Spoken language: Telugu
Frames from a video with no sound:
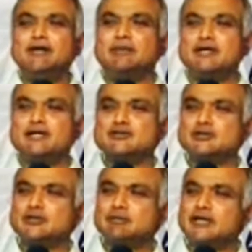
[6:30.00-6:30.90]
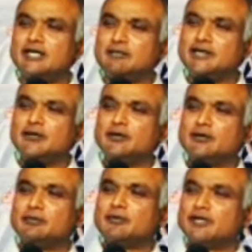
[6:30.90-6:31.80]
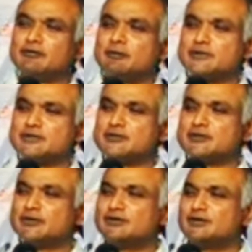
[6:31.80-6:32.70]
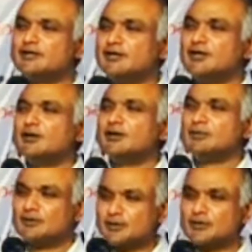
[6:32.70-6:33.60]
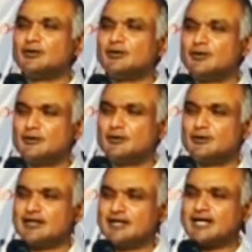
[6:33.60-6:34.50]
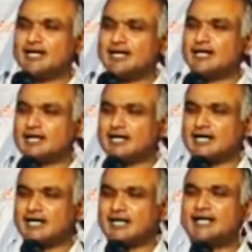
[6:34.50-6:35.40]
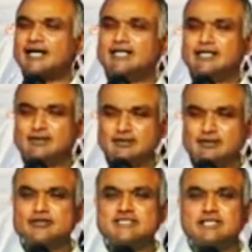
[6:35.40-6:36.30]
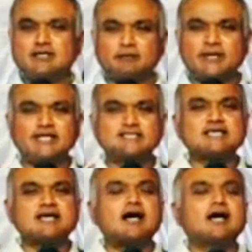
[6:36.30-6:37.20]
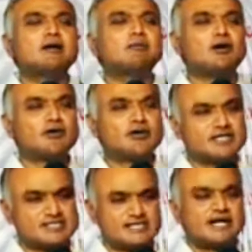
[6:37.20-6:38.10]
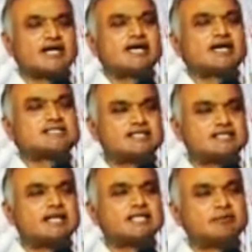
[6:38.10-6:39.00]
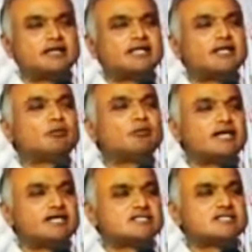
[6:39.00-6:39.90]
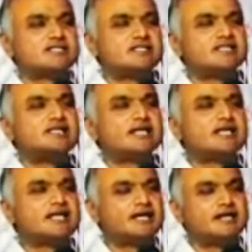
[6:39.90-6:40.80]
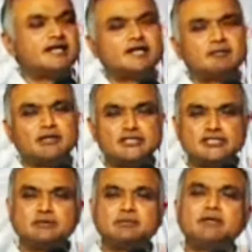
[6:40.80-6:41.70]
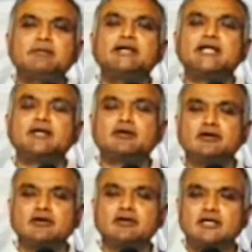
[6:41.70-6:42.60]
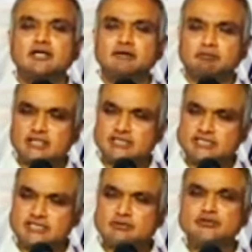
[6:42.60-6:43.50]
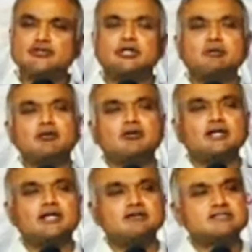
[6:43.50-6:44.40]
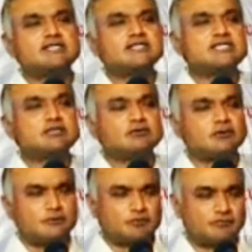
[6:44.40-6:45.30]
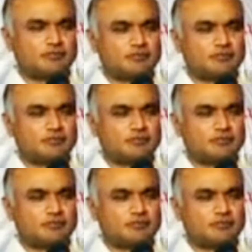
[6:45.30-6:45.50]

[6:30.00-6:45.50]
మేడి పండు చూడు మేలిమయుండు పొట్ట విప్పి చూడు పొరుగులుండు కనుక అలాంటి దుస్థితిలో బయటికి చాలా బాగున్నాడు జక్కయాస్ అంటే అర్థం ఏంటంటే వైట్ తెల్లనైనా అని మంచి పేరు పెట్టారు ఎవరు మంచి ఉద్యోగంలో ఉన్నాడు సిటీఓ